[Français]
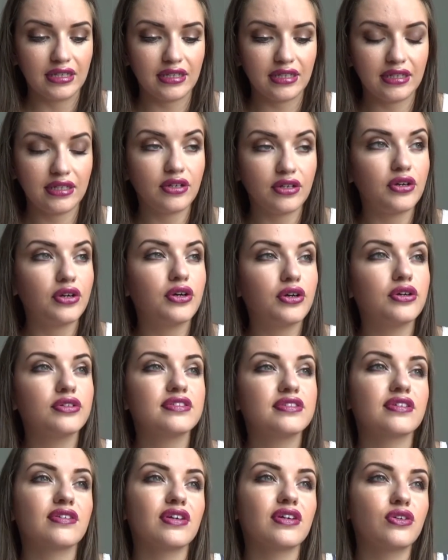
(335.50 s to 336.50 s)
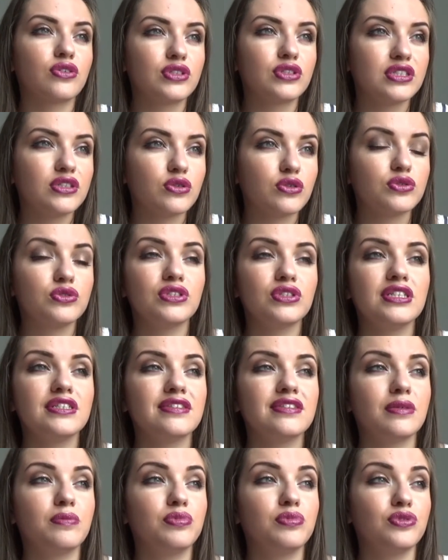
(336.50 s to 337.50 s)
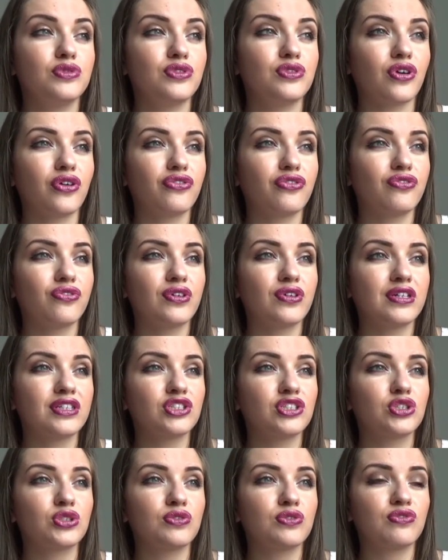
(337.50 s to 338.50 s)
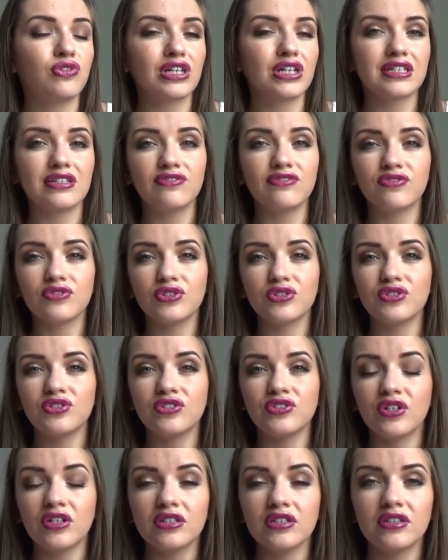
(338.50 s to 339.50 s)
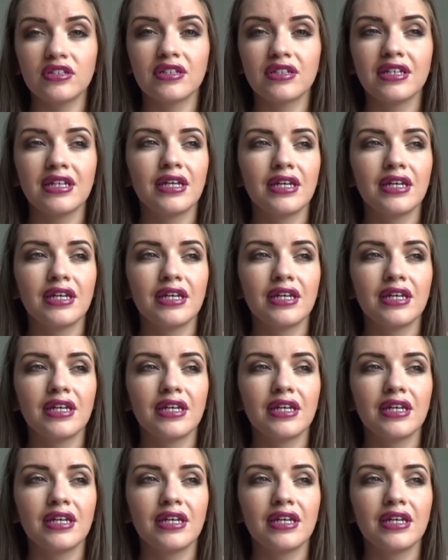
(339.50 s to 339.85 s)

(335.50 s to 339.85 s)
Et c'est vrai qu'en l'ayant utilisé plusieurs fois, je vois qu'il fonctionne,